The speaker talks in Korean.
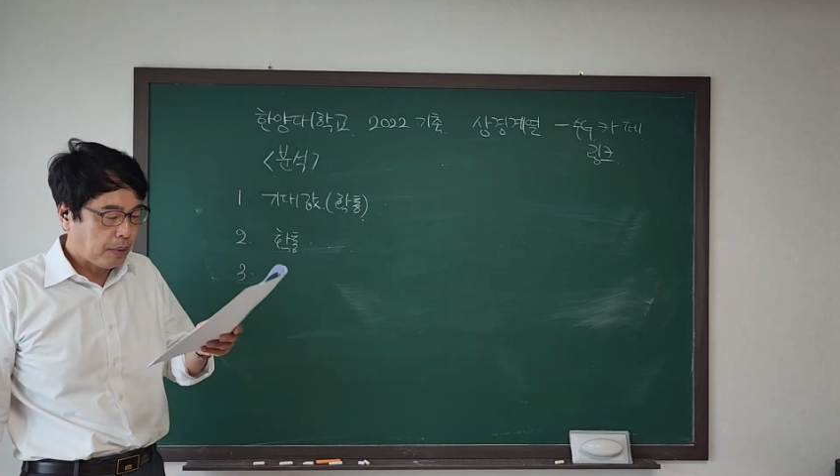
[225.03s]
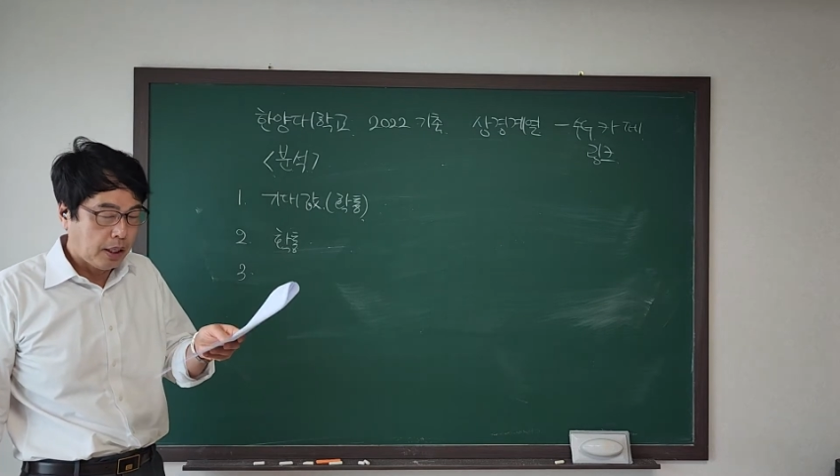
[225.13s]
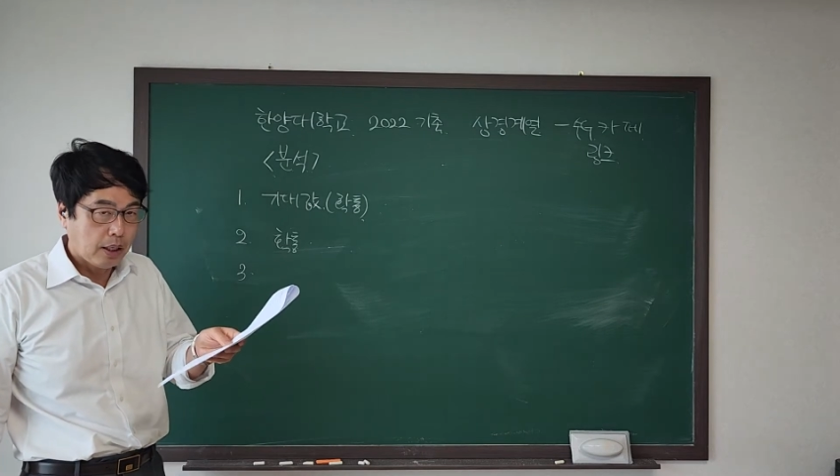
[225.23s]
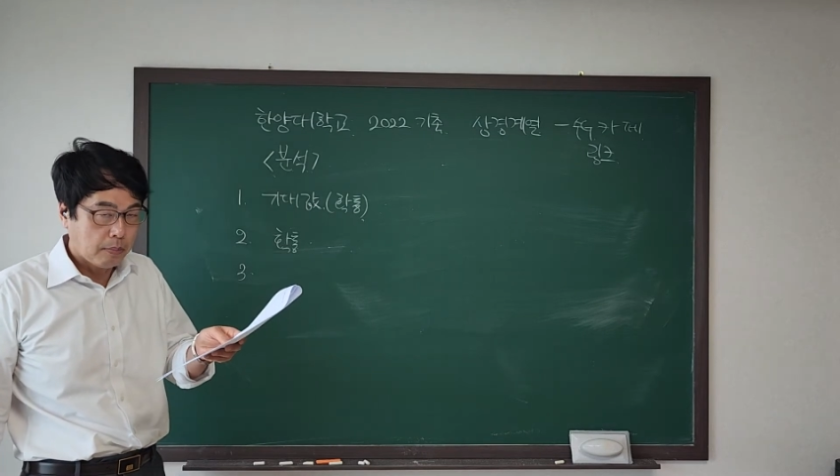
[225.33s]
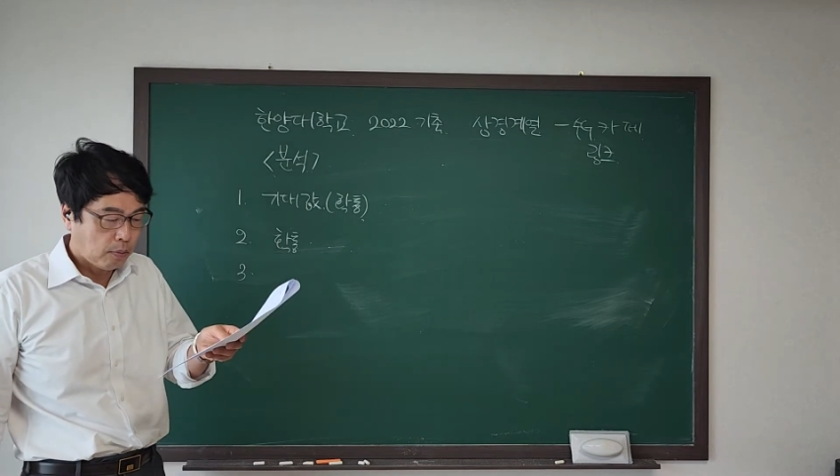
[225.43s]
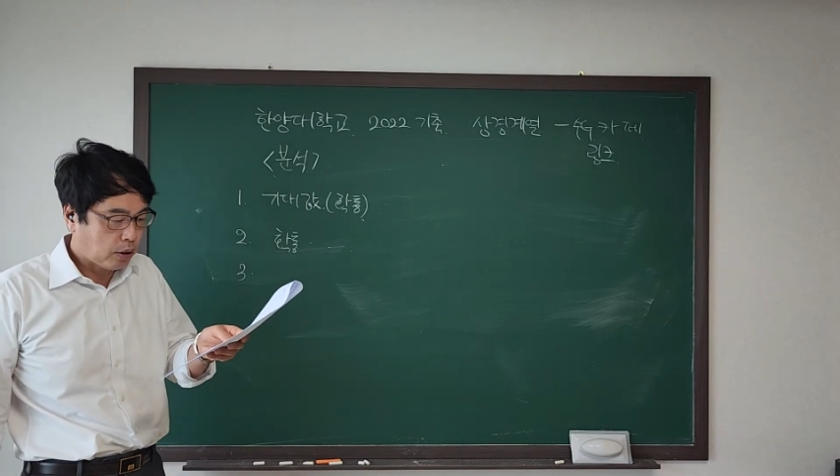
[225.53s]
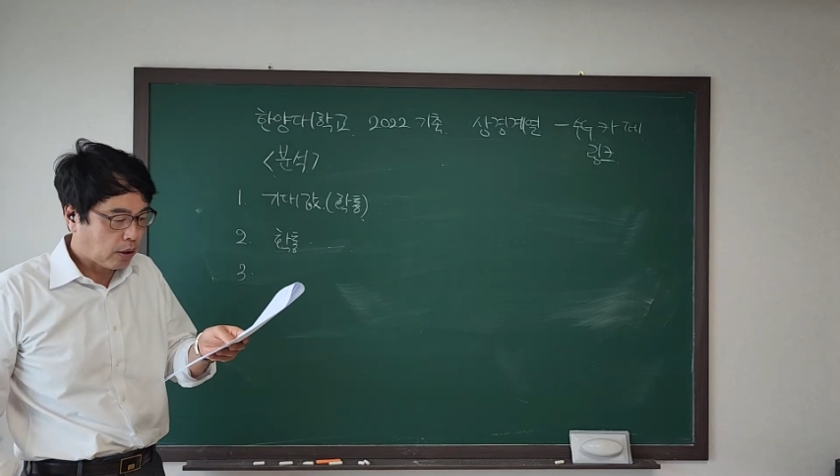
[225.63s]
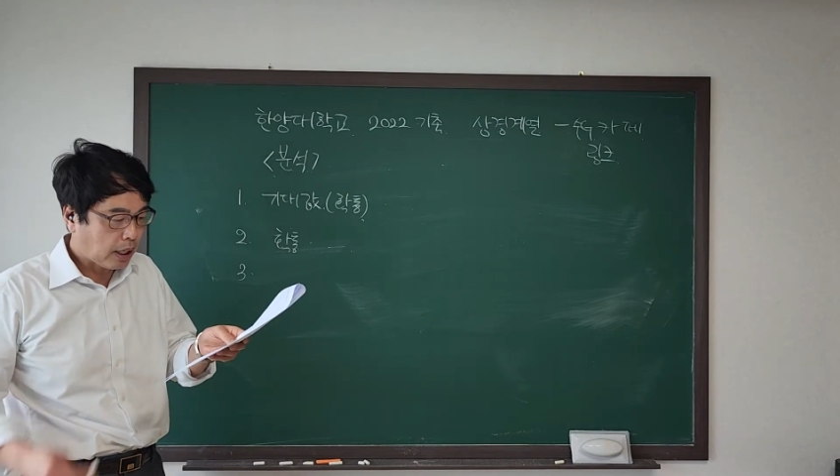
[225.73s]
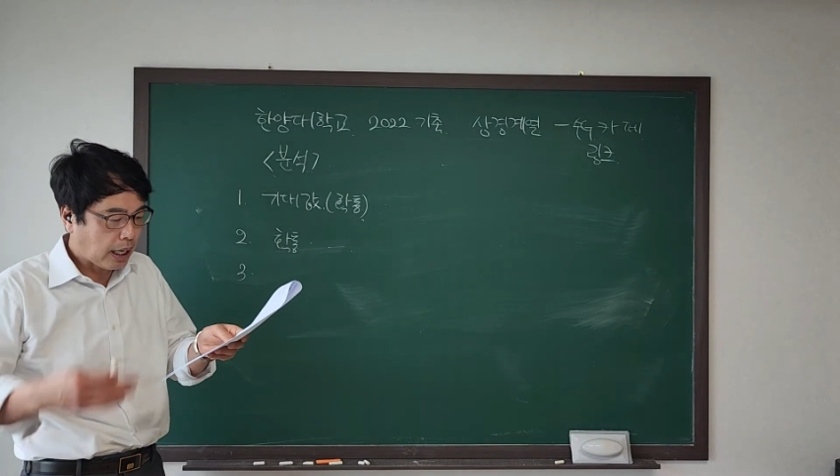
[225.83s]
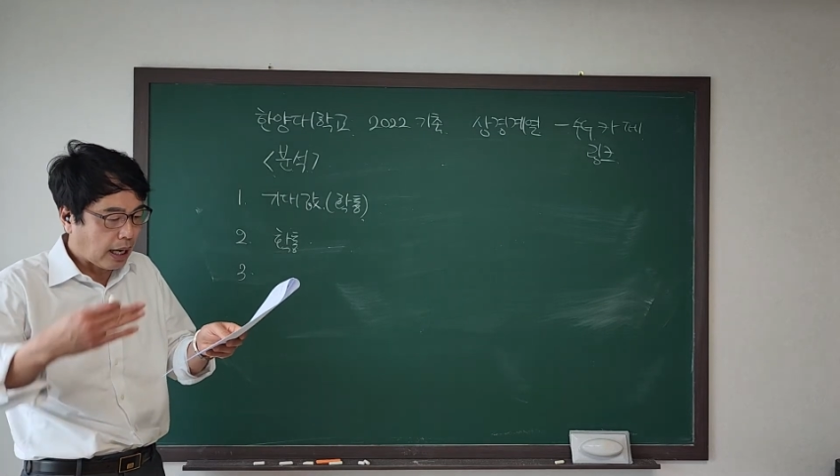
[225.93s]
B 뭐
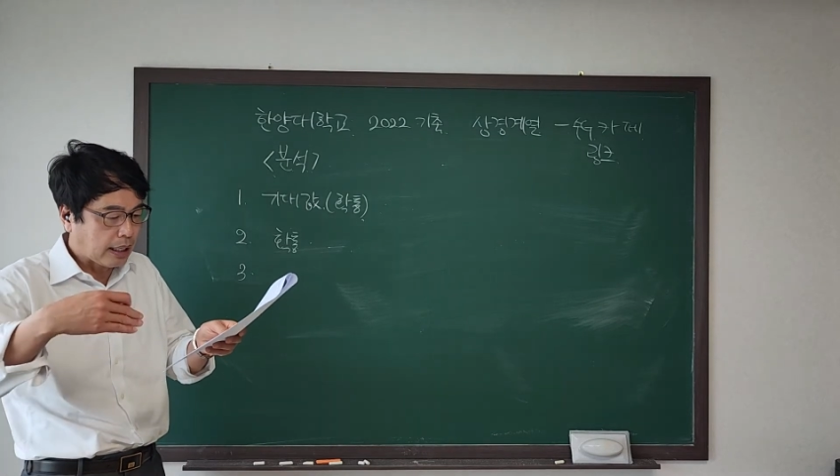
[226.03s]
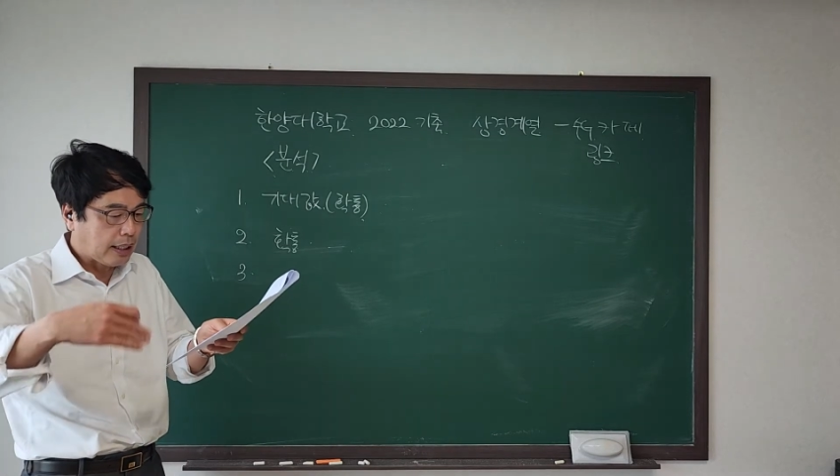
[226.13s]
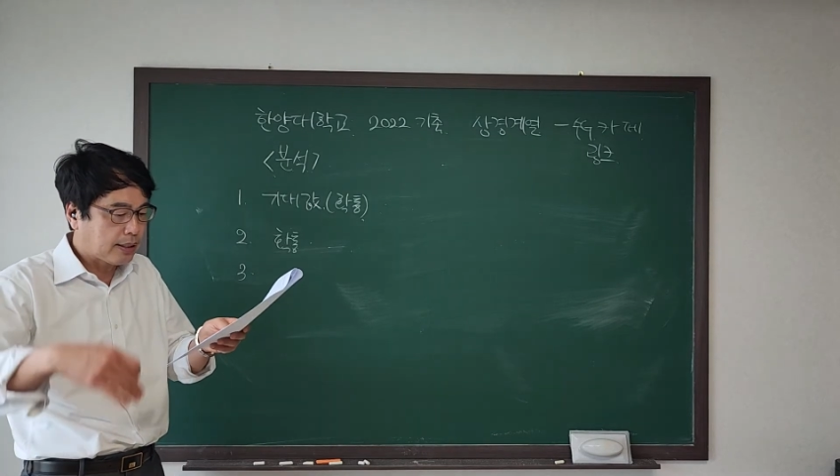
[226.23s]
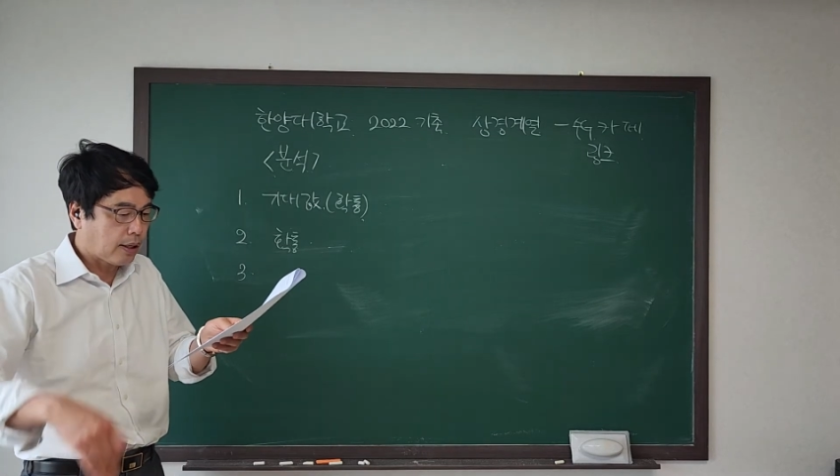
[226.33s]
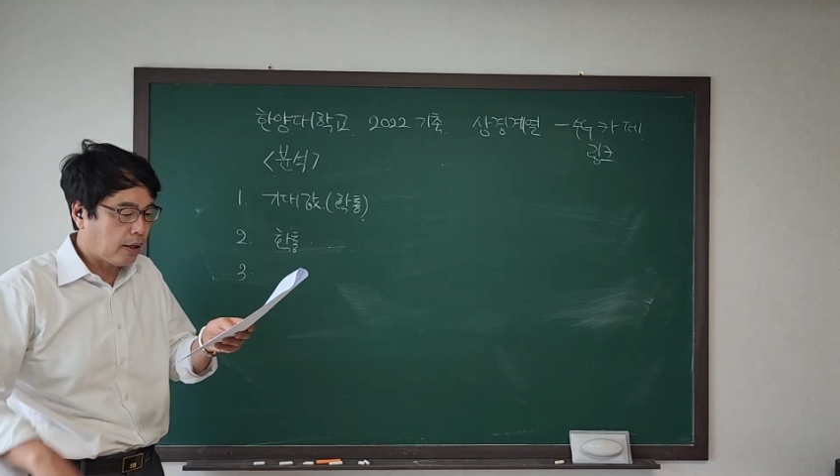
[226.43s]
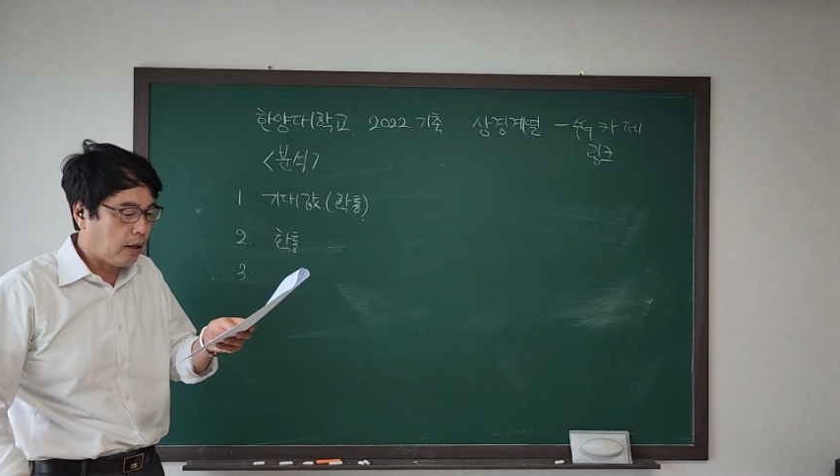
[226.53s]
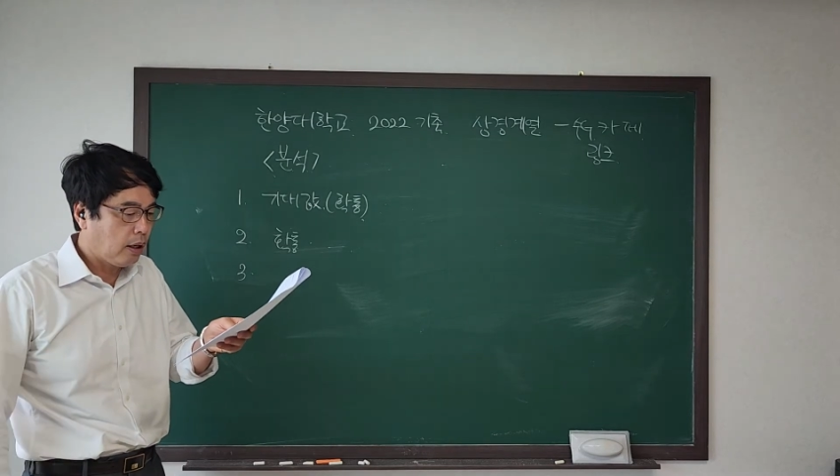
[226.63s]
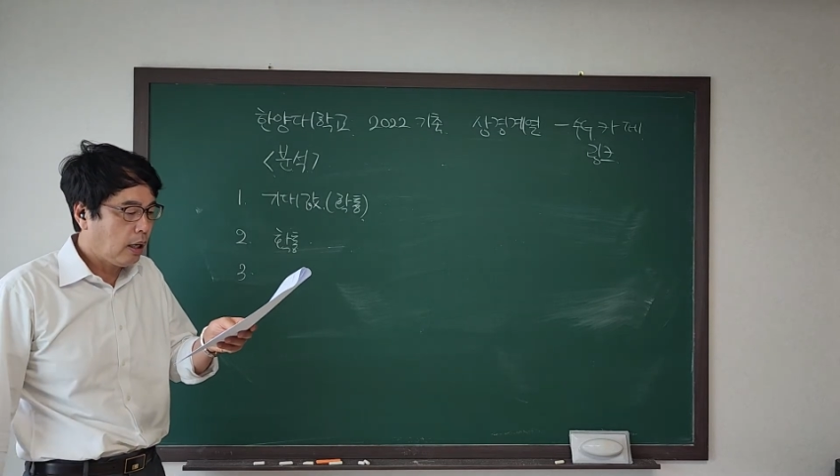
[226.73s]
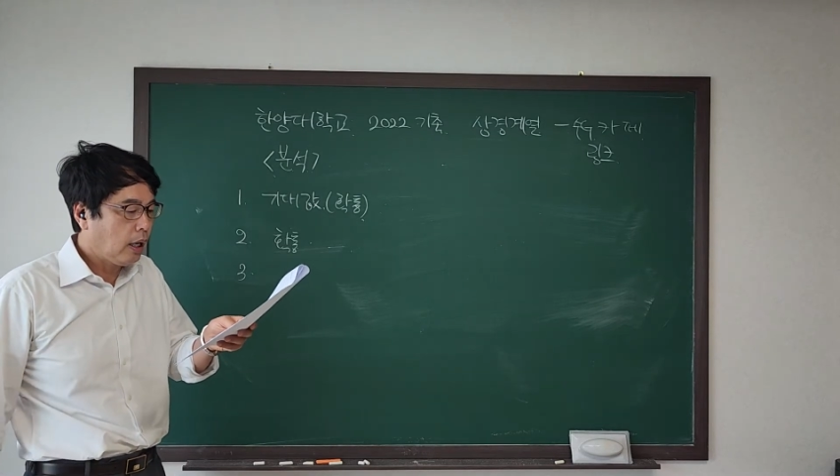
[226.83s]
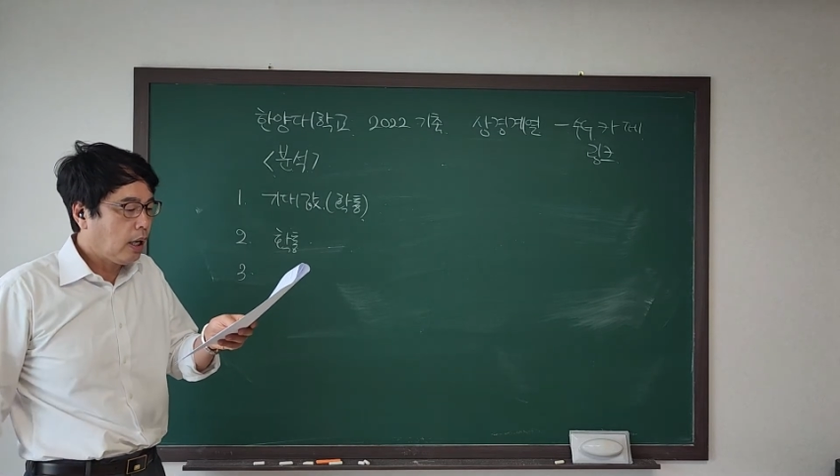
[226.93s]
이렇게 가나
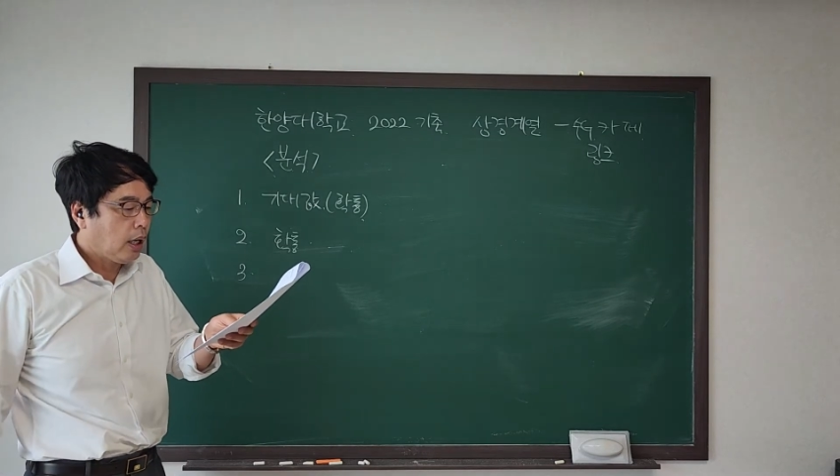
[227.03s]
있어요.